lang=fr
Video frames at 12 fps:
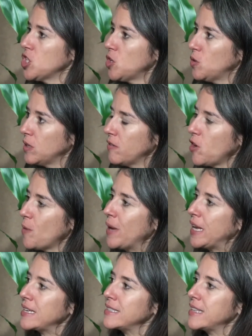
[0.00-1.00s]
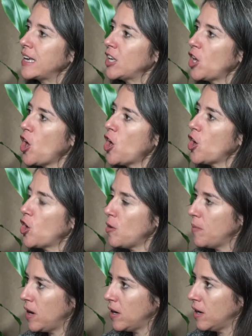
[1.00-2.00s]
projets qu'on développe à
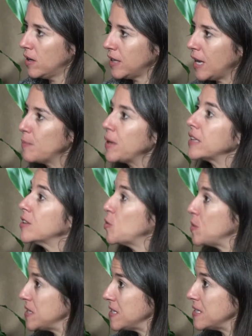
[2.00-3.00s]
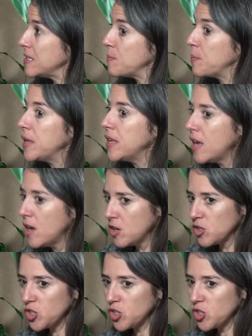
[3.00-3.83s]
l'extérieur, comme en, Alberta, au Mississippi,